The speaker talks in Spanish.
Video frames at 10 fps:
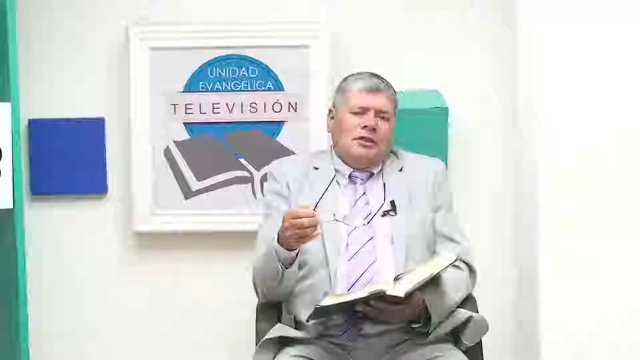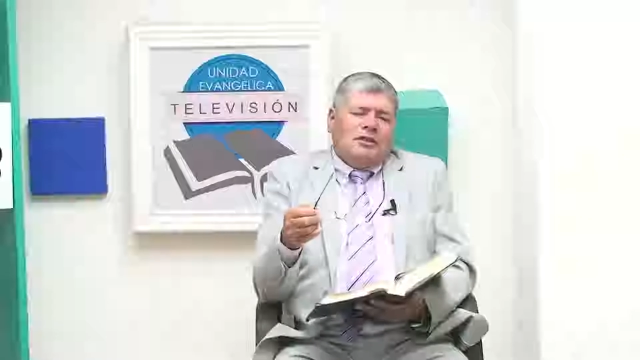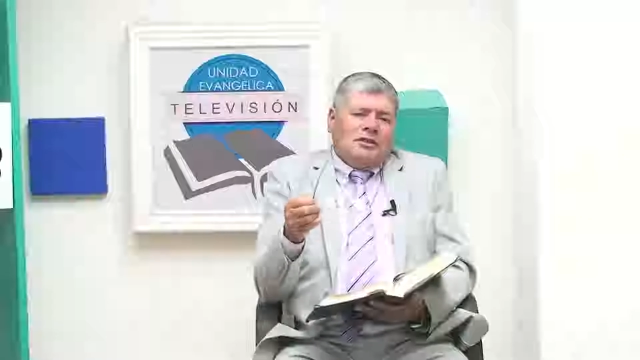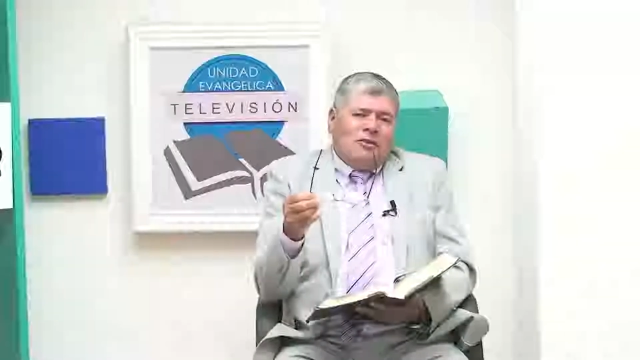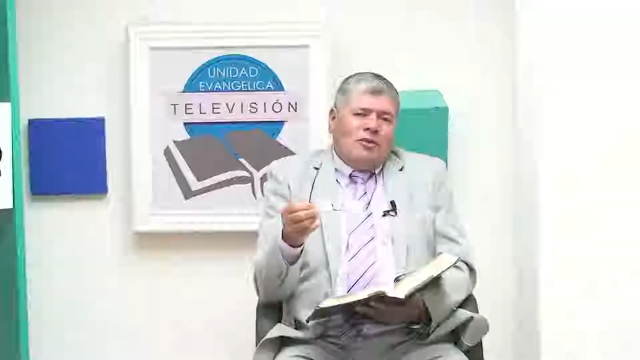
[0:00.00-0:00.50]

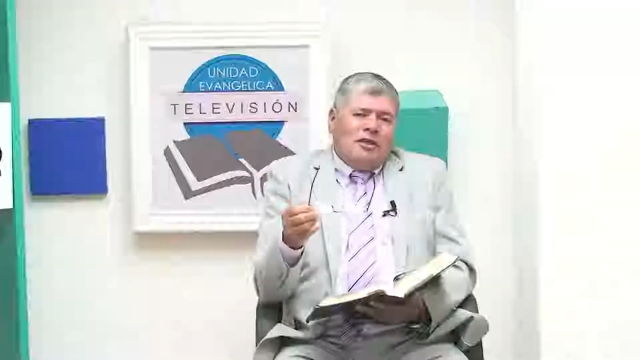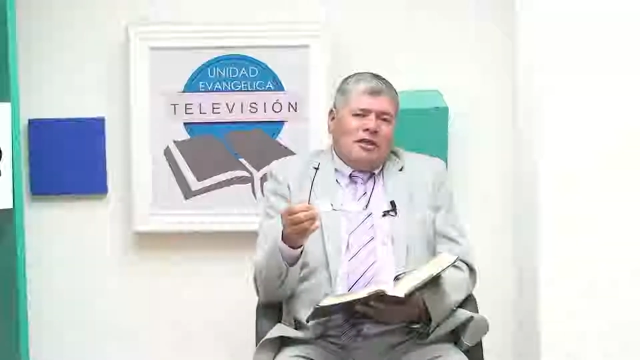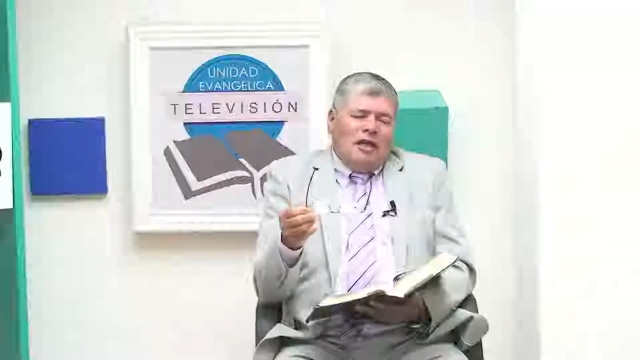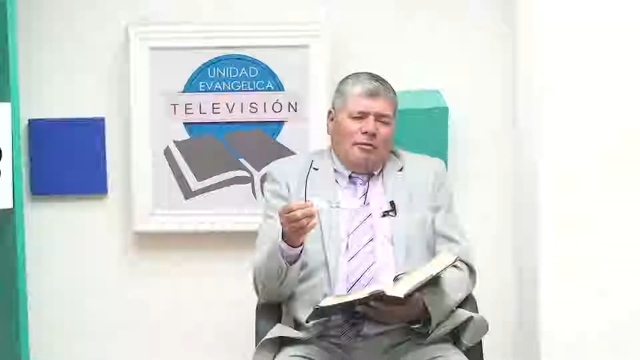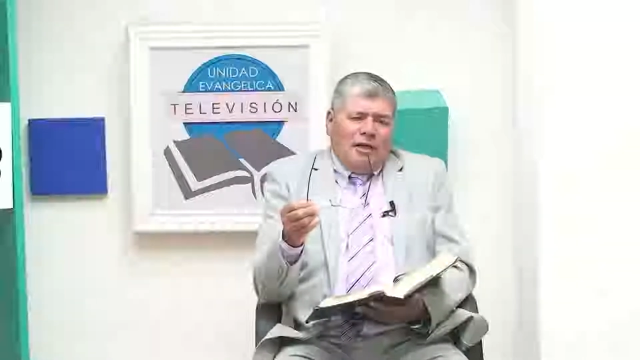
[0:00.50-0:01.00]
Recuerde
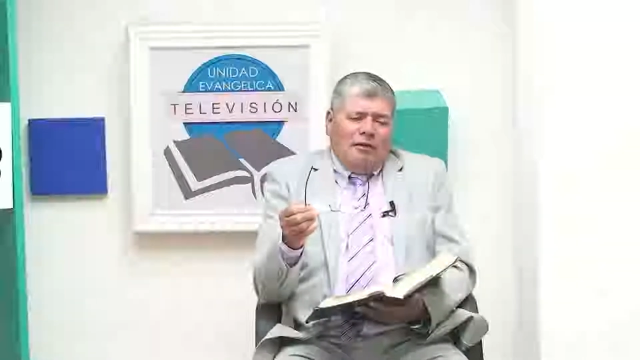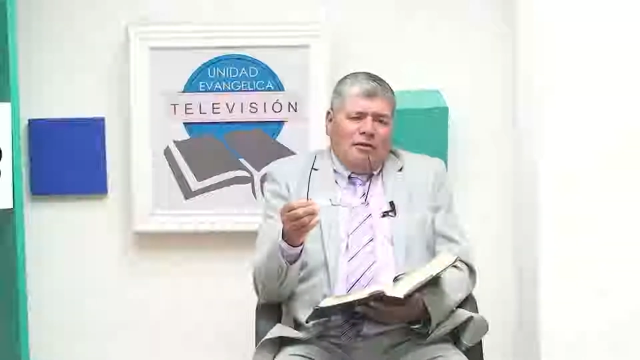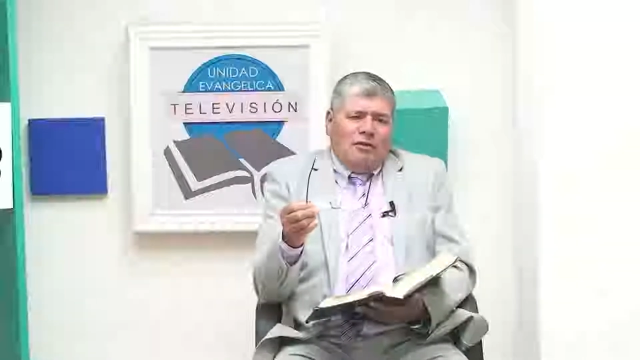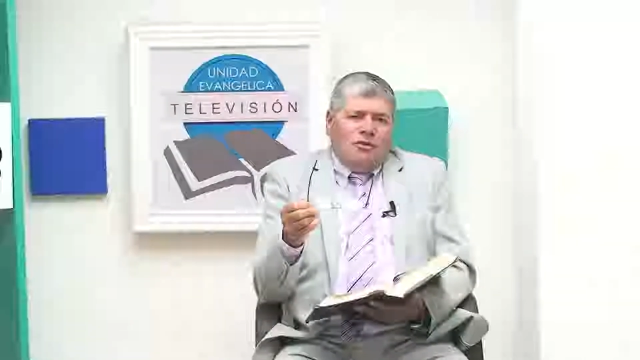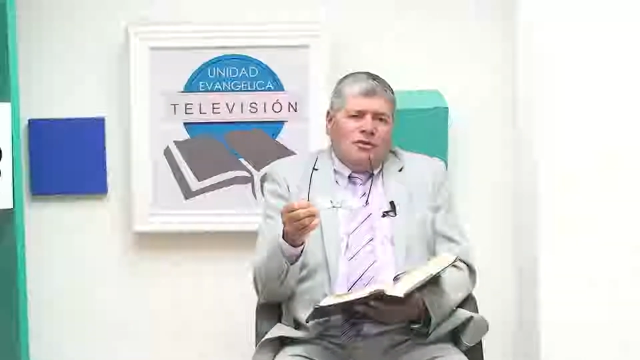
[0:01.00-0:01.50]
que la palabra
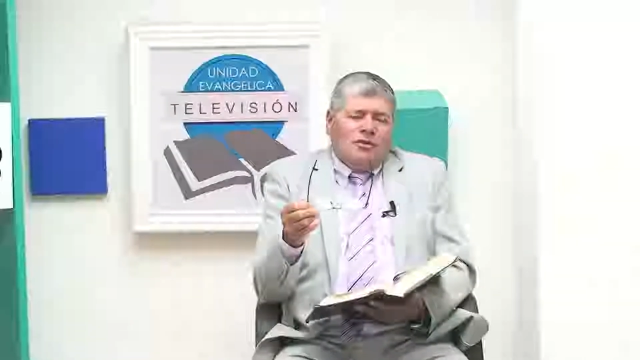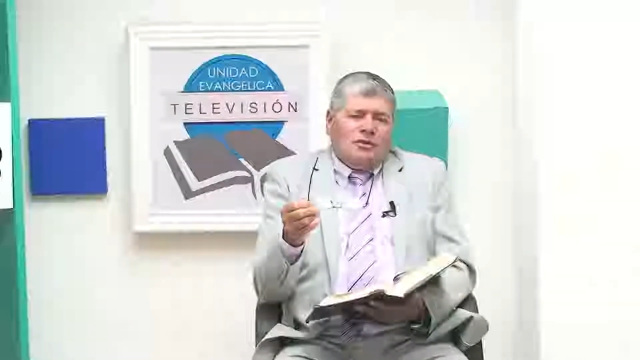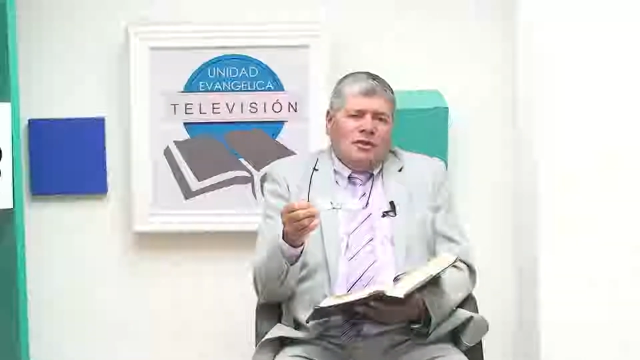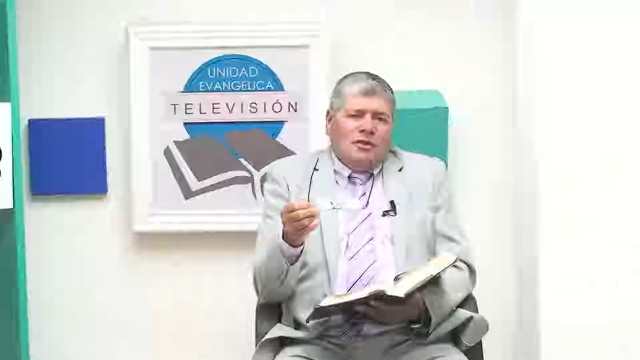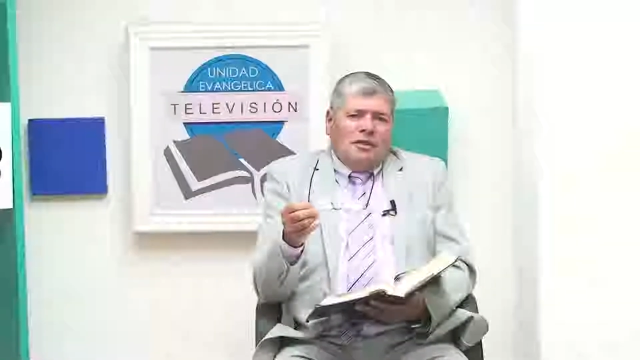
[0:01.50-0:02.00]
de Dios
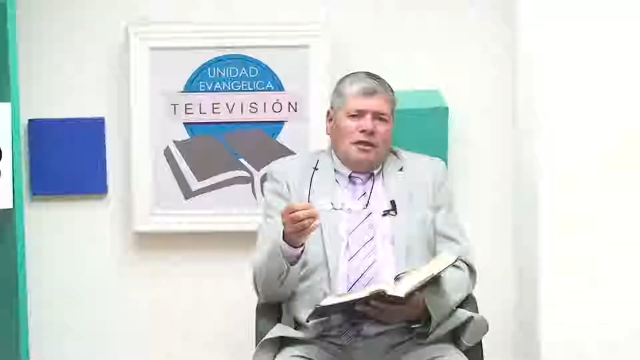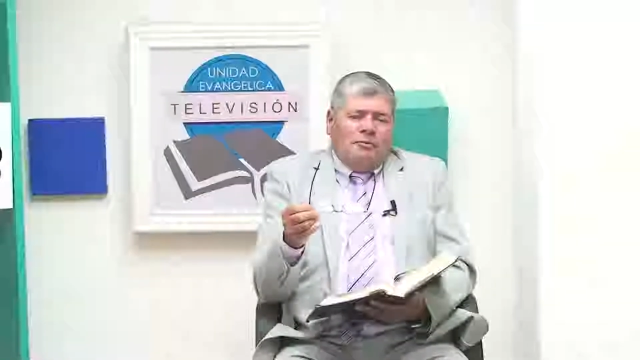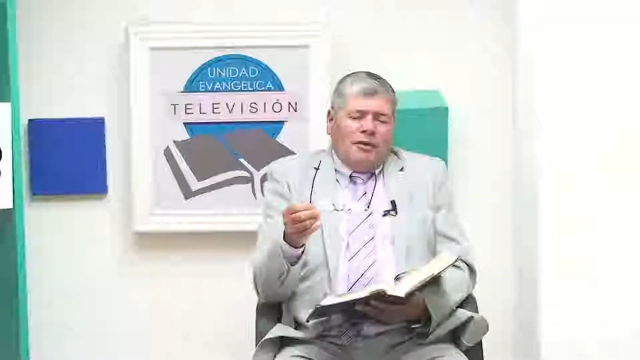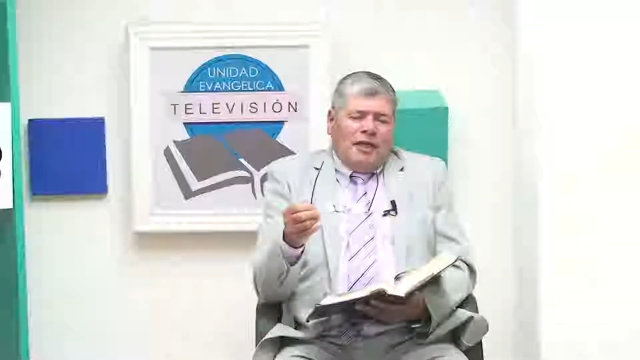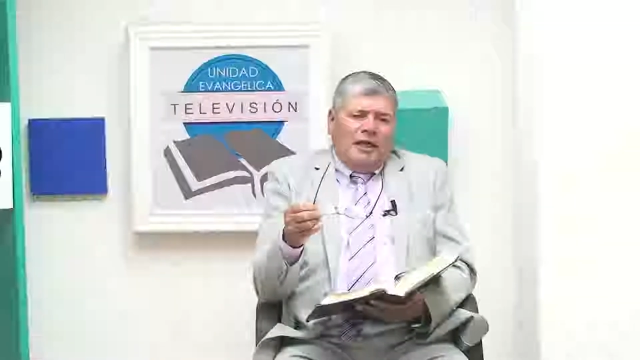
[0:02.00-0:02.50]
es
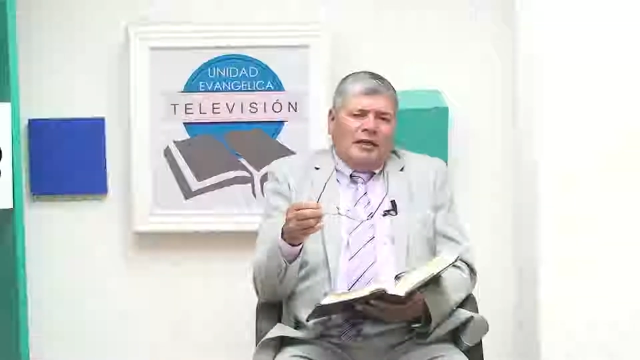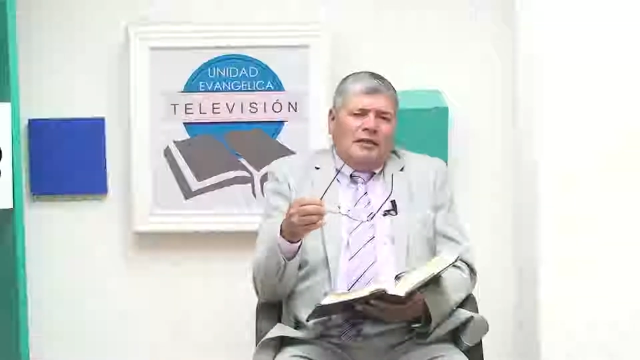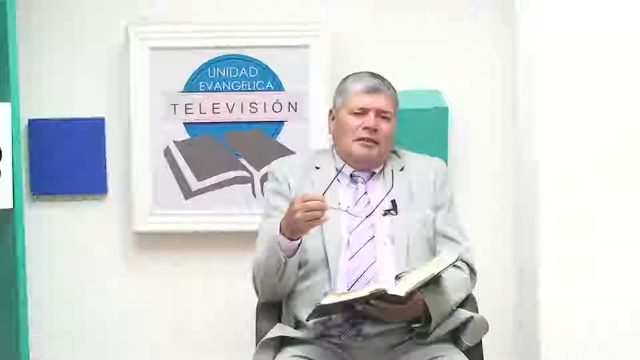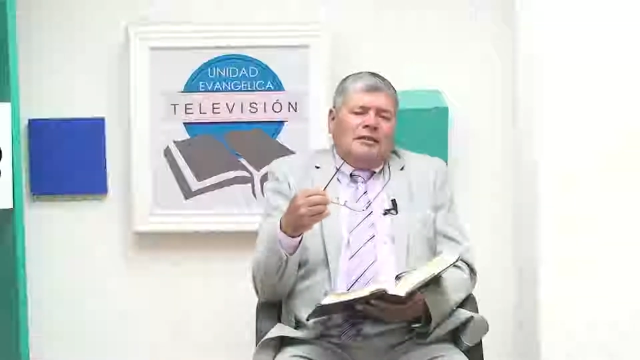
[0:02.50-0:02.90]
para